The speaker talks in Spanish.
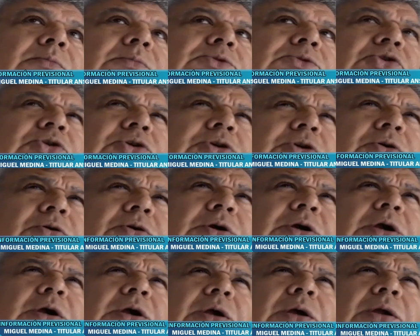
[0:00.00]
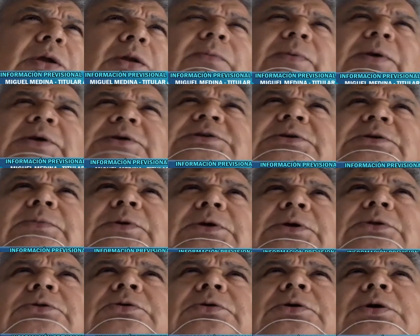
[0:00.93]
yo creo que el
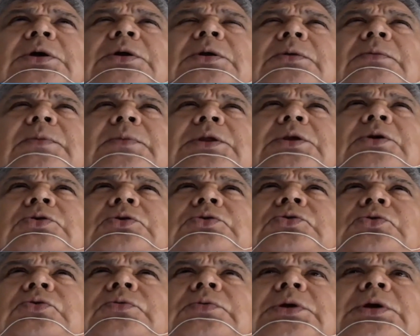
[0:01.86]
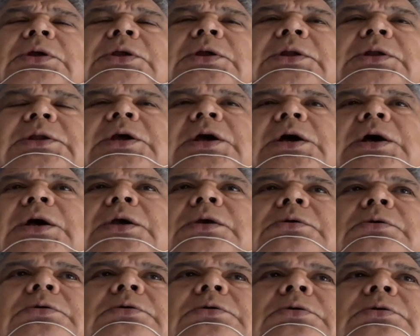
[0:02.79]
vencimiento es en medio de octubre de este
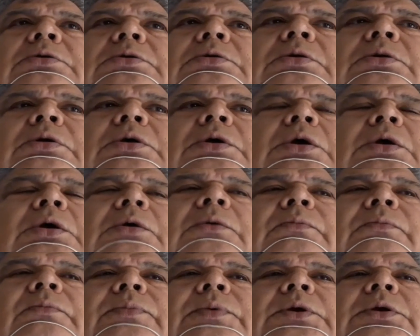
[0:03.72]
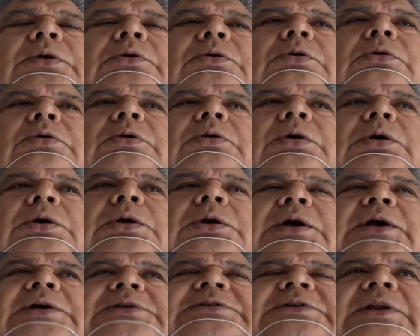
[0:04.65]
año pero eh,
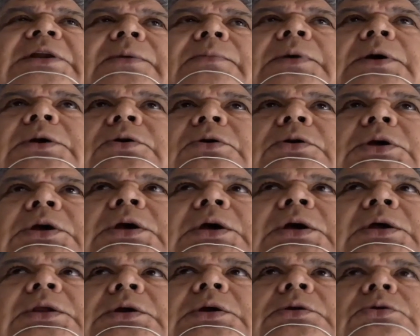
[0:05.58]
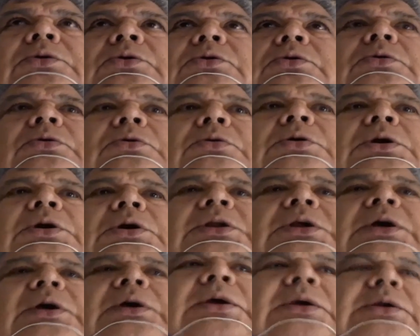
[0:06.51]
casi la mayoría de todos los que
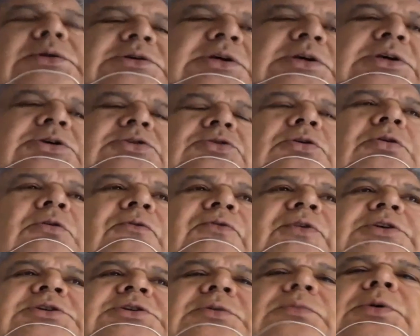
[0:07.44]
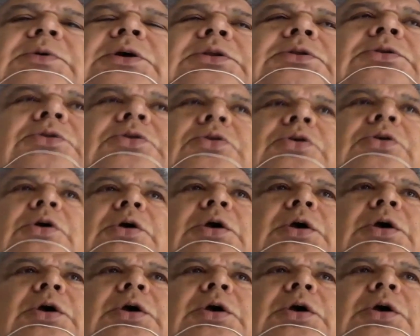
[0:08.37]
se hizo el ofrecimiento
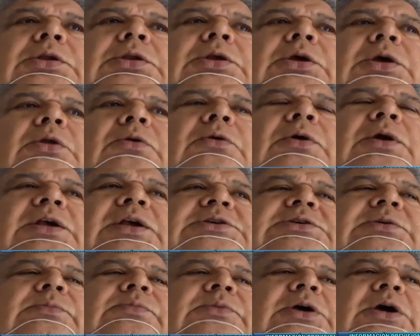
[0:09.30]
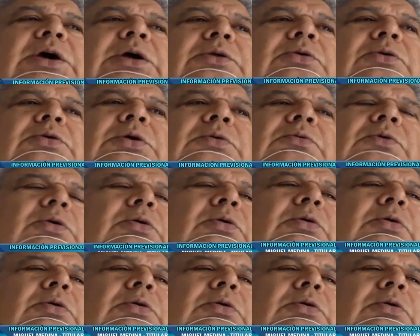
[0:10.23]
este, lo han aceptado y bueno,